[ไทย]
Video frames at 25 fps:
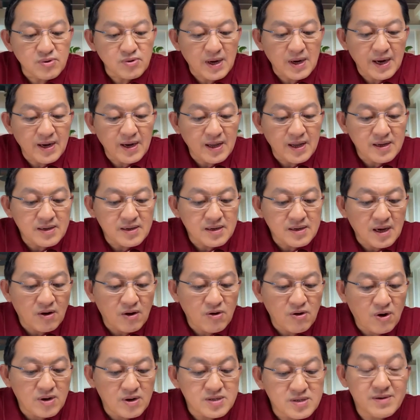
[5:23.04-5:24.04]
คุณอะไรเนี่ย
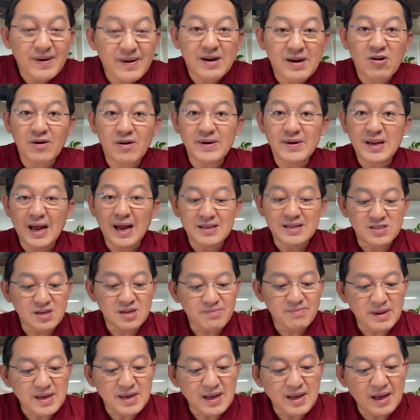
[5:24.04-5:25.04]
เขาดอนใช่ไหมขอไปอ่าน
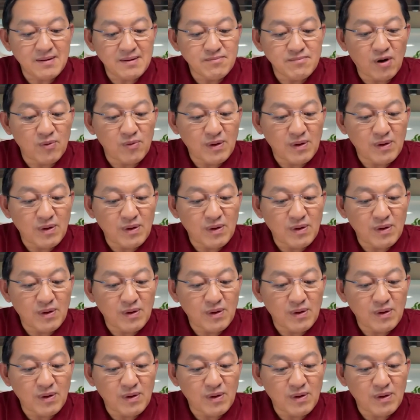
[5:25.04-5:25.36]
ชื่อผิดนะ